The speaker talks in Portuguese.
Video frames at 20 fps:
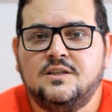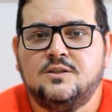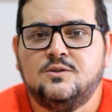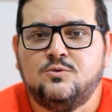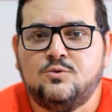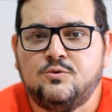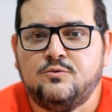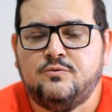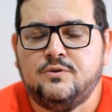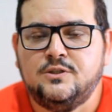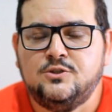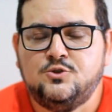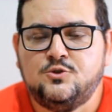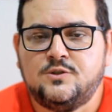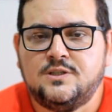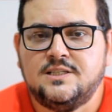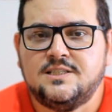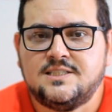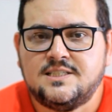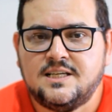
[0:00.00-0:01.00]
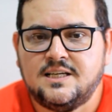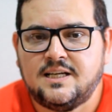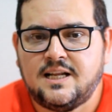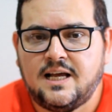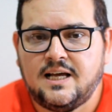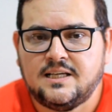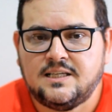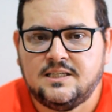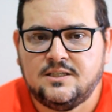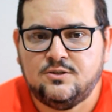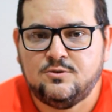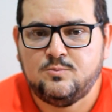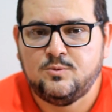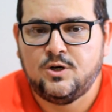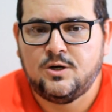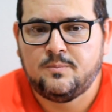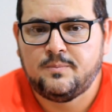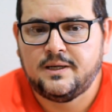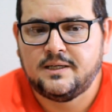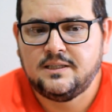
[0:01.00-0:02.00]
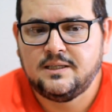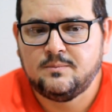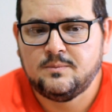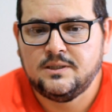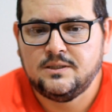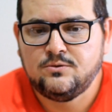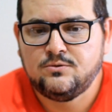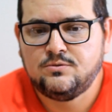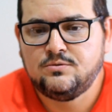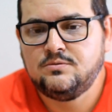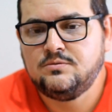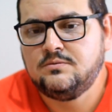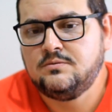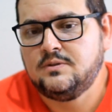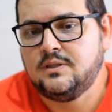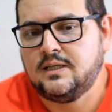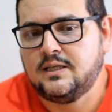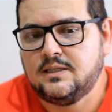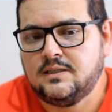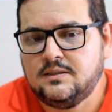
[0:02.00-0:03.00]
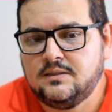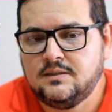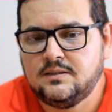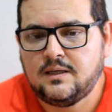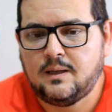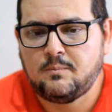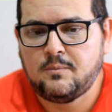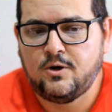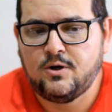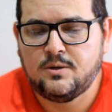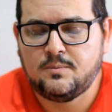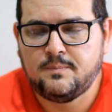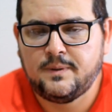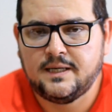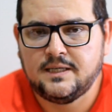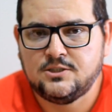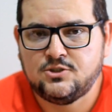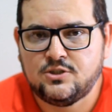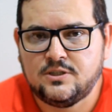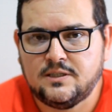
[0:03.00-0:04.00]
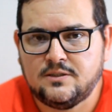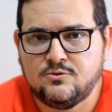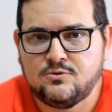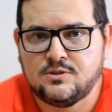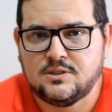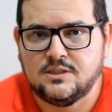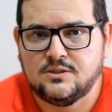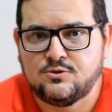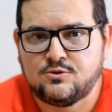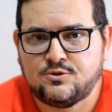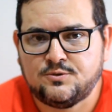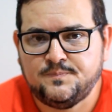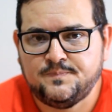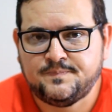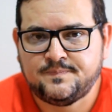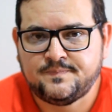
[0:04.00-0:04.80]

do vídeo que será aqui no meu apartamento né, a maior parte lá no sítio.